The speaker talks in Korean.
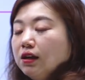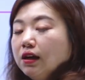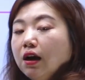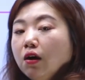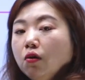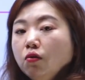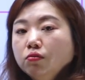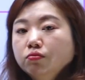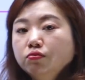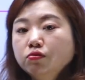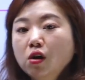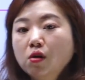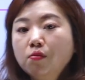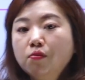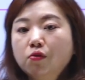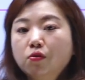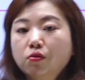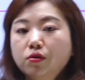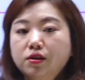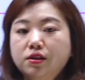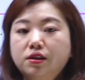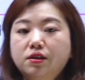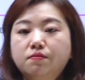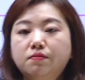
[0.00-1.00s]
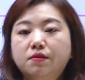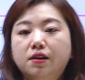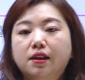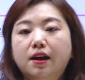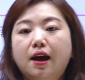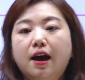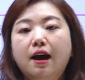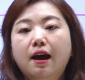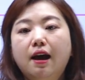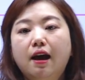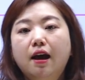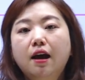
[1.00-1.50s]
이라고 물어보고
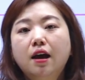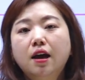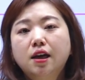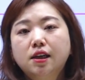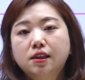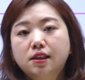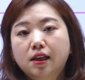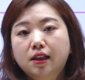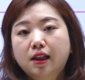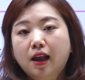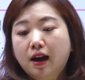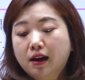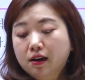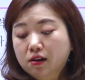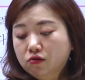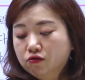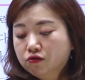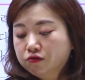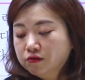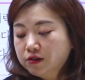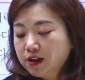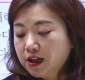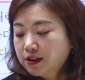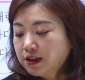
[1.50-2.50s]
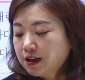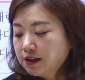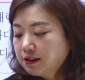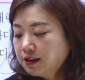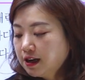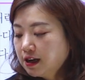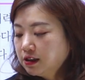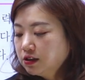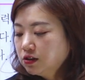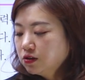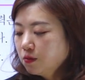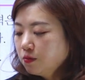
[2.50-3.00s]
있습니다. 자, 다른 국내
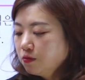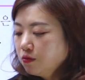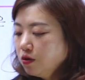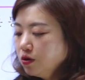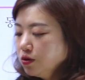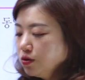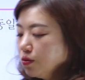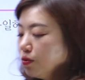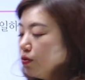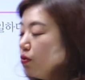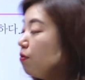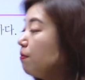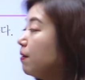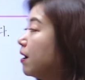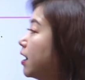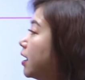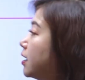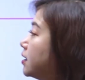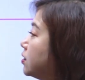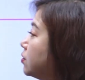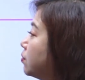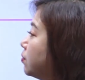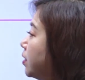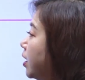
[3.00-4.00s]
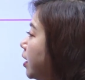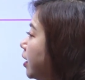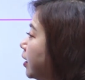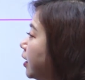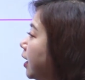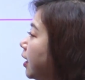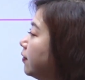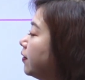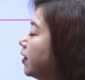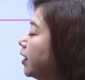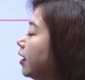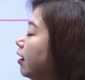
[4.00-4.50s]
생산은 없고 요거만 가지고
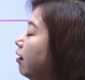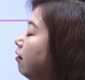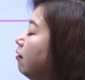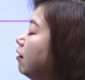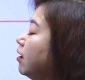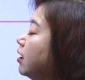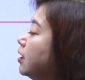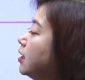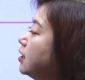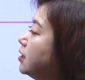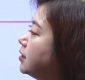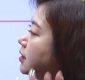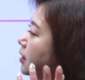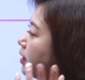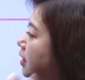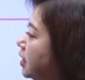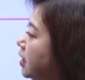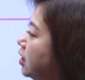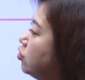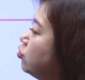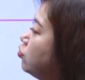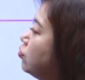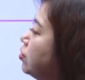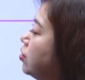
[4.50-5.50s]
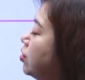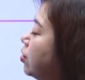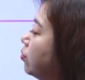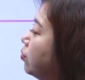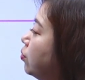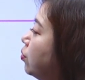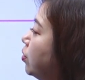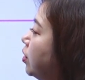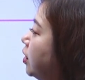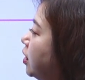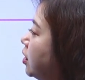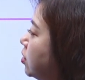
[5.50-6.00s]
얘기를 하네요. 자, 기준
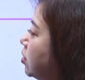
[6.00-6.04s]
연도인